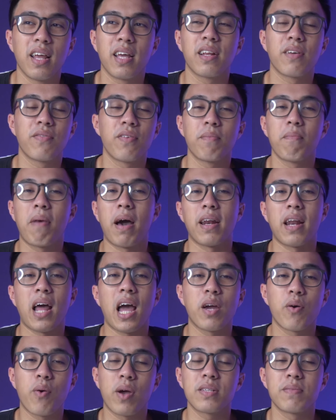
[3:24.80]
lên cái phiên bản
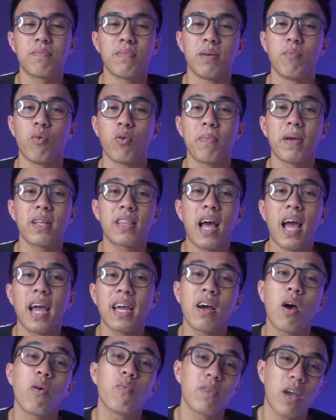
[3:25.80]
iOS 14 beta
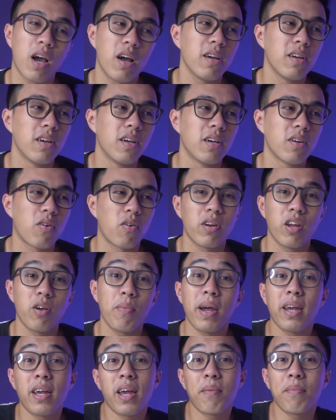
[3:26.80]
hay không nhá còn
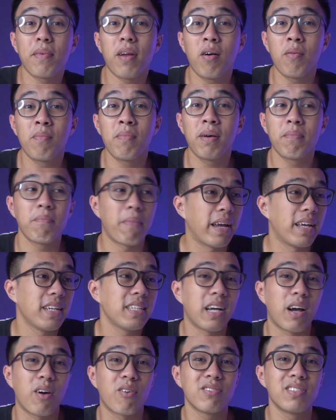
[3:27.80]
nếu mà anh em nào mà
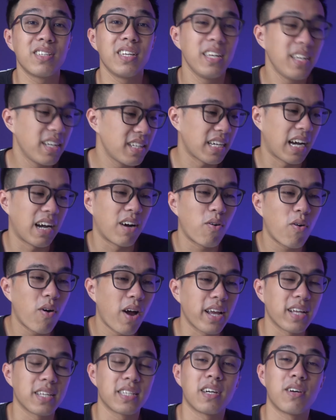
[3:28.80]
máy chả có gì chẳng có
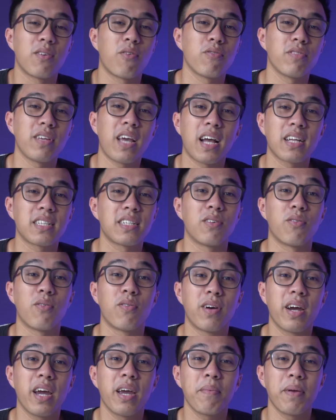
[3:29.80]
ảnh chẳng có nhạc chẳng
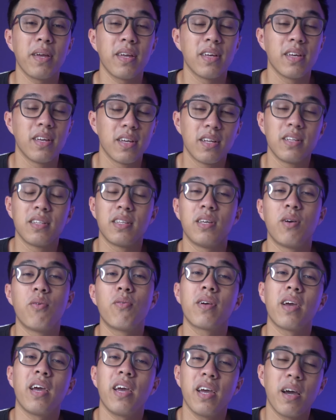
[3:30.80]
có game ấy thì
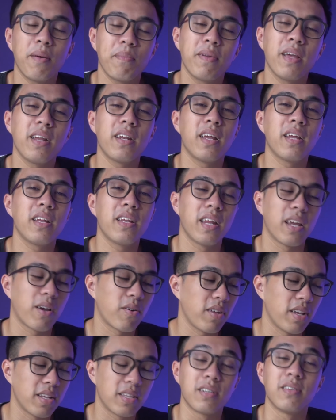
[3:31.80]
ok update đây để
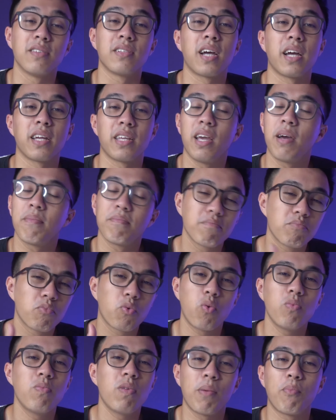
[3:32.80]
có thể thử trải nghiệm
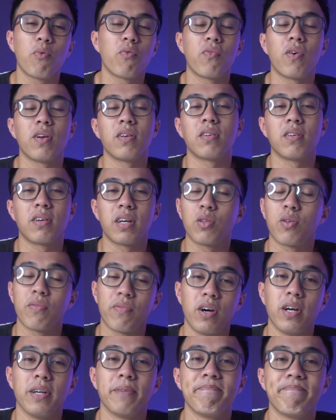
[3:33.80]
cũng là một phần cực kỳ
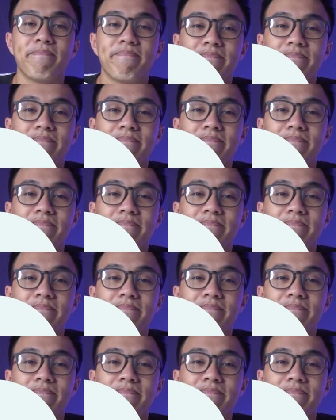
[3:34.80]
tuyệt vời